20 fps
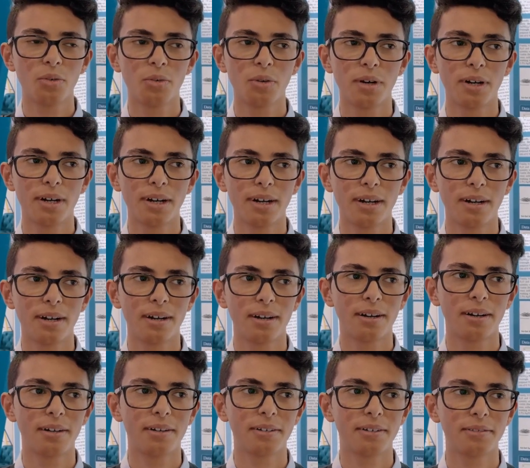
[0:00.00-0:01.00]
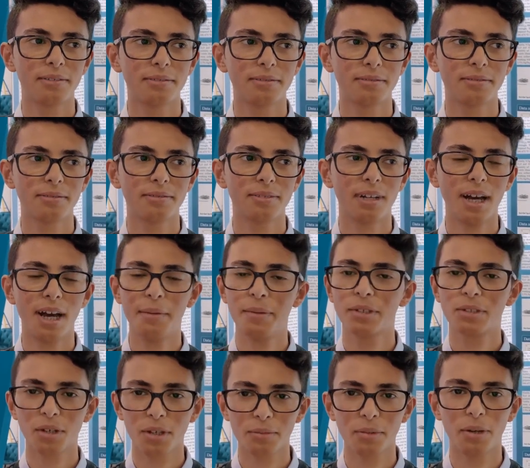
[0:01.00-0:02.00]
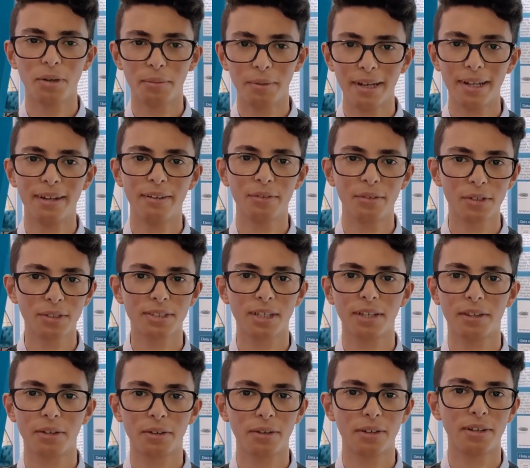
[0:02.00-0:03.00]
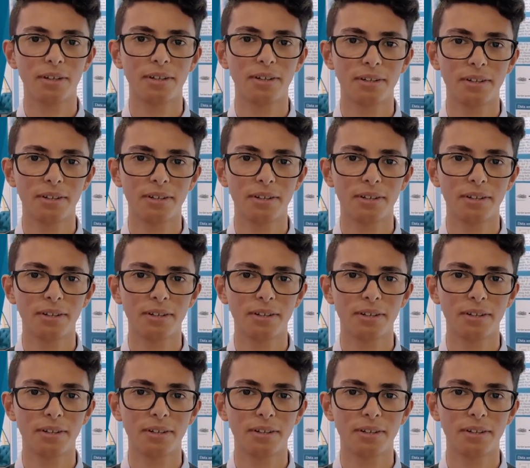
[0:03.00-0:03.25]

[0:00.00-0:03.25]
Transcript: وأحب أشكر موهبة على الفرص هذه كلها